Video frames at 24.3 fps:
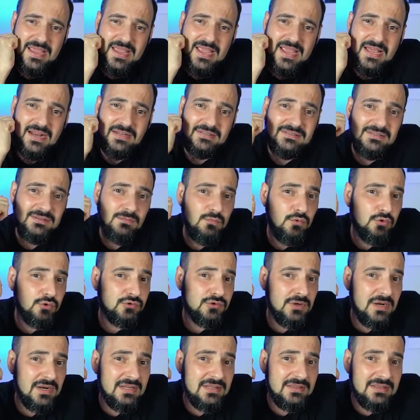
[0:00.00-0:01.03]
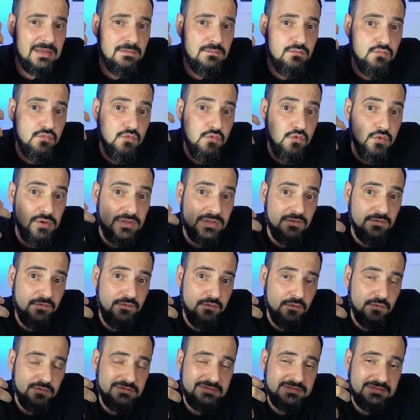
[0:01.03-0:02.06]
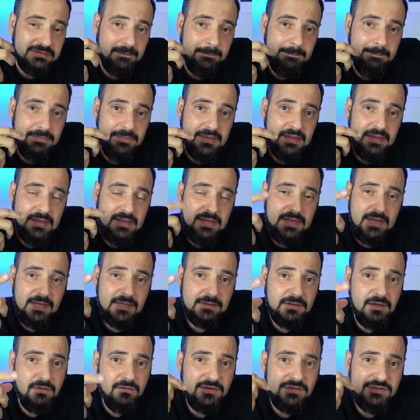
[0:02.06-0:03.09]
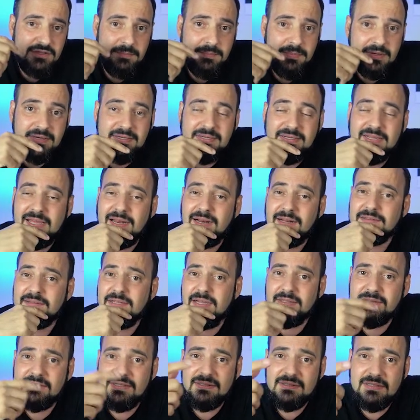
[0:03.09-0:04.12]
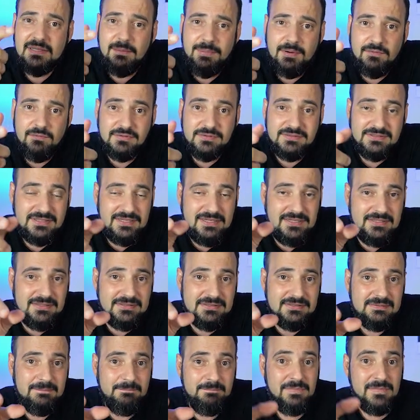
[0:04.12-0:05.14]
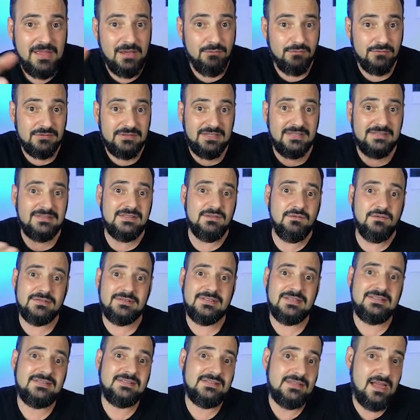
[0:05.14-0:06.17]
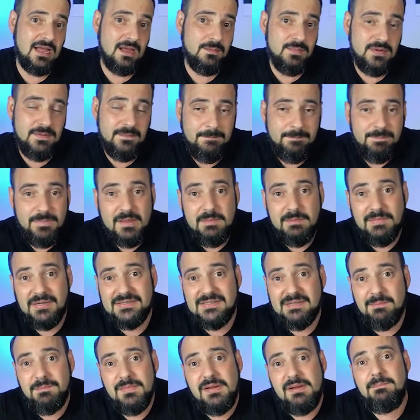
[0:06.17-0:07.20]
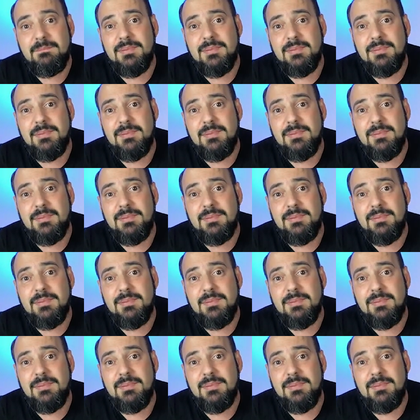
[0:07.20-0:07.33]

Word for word: Ele, esse músculo ele tem muita força. Então veja bem, quero até atentar para vocês. Eu não sei se vocês sabem, mas a minha